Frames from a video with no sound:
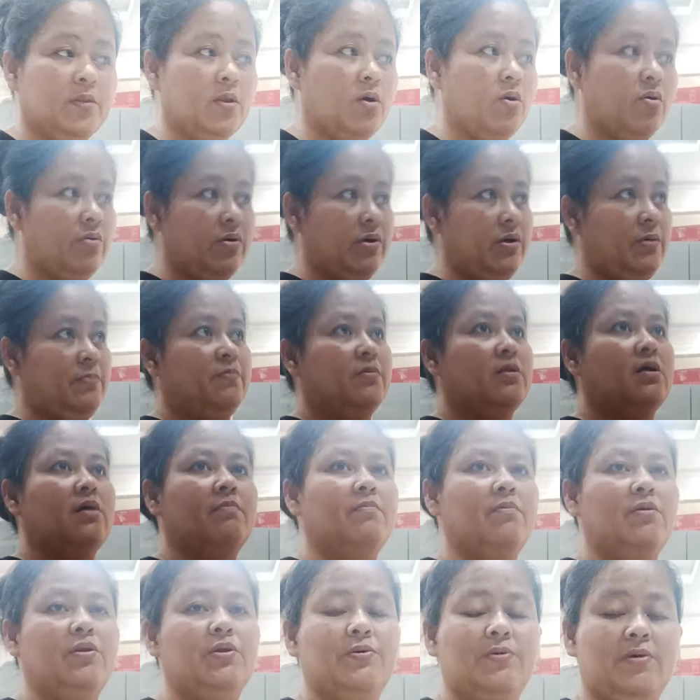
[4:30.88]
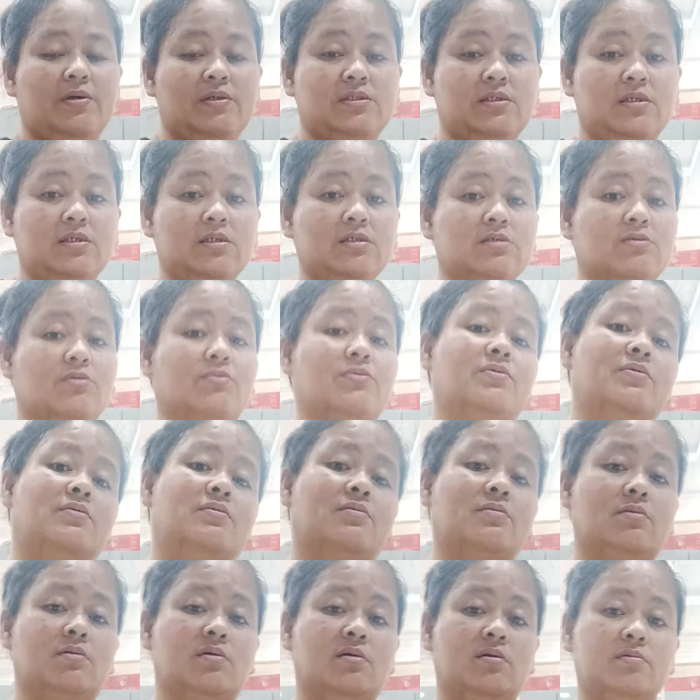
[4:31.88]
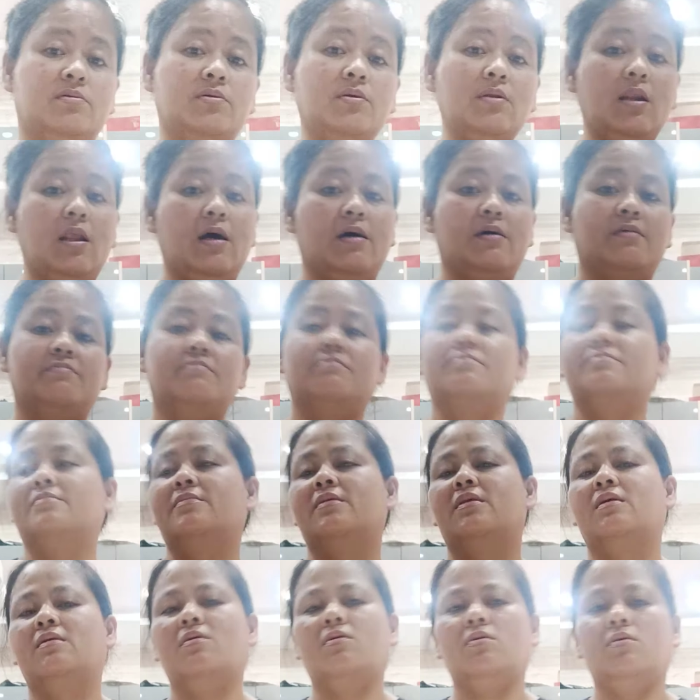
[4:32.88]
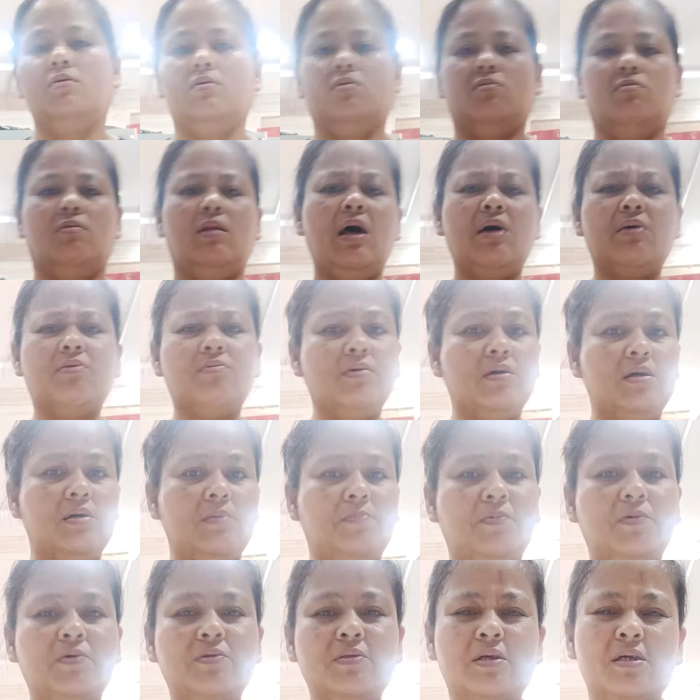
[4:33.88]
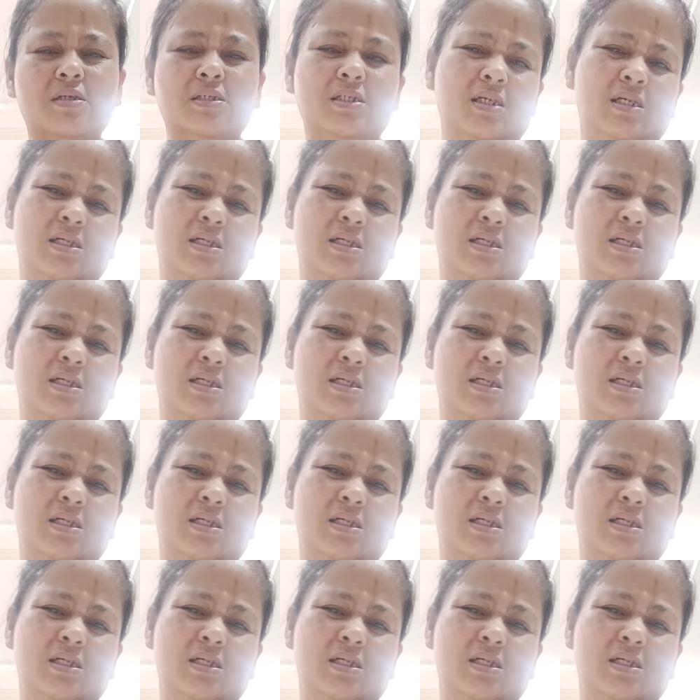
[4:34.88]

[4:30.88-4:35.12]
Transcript: ko FWSS ko. Yun lang. Wala akong ipon kasi